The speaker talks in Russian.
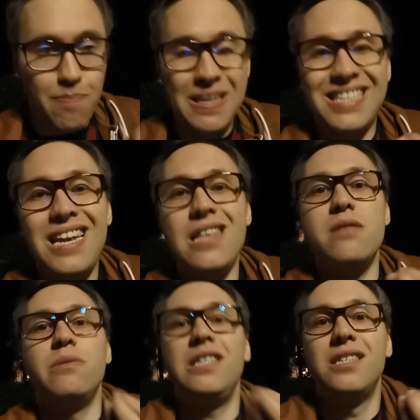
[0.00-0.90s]
на
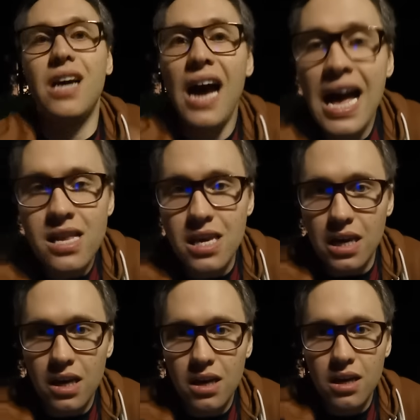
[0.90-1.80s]
последнем
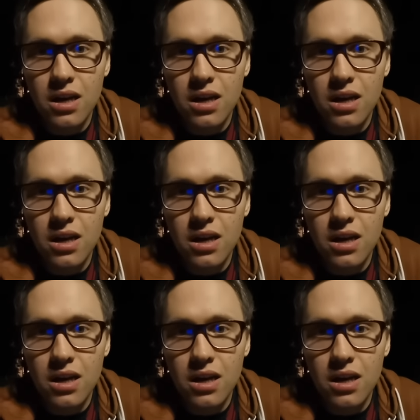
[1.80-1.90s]
издыхании